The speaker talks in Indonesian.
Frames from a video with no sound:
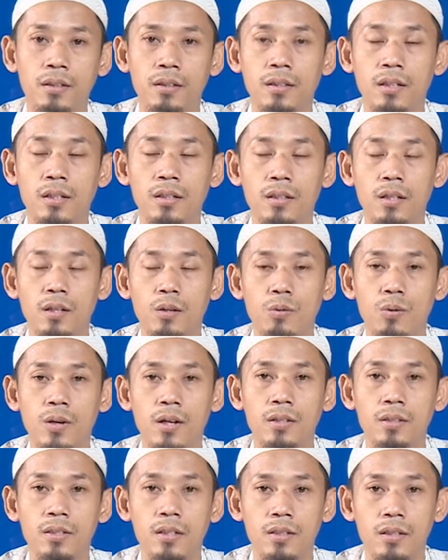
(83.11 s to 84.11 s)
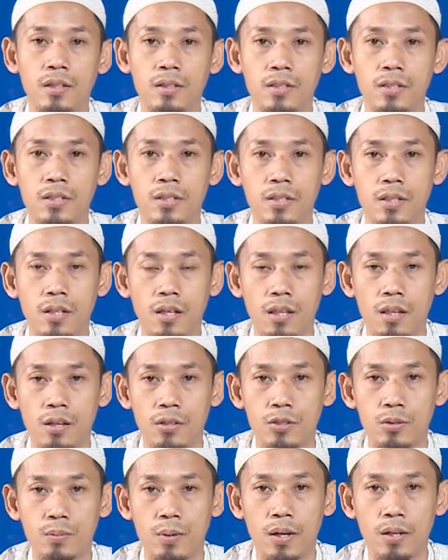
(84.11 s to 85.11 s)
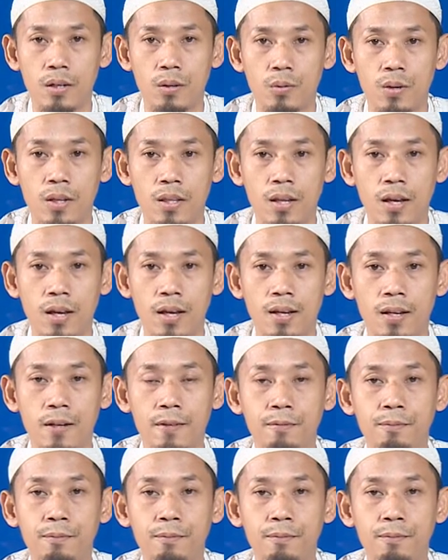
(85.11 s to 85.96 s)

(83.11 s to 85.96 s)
ketakwaan kita di sisi Allah Subhanahu Wa Taala.